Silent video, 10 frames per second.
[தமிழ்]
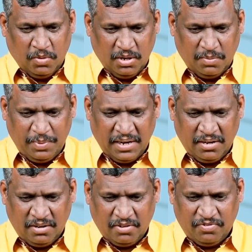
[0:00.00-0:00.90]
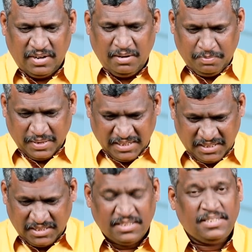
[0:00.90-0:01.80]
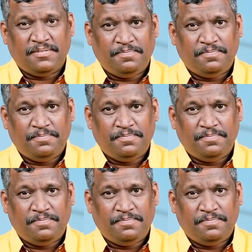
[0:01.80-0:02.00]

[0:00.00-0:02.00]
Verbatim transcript: ஒரு பேராகிராஃபை படிச்சுட்டு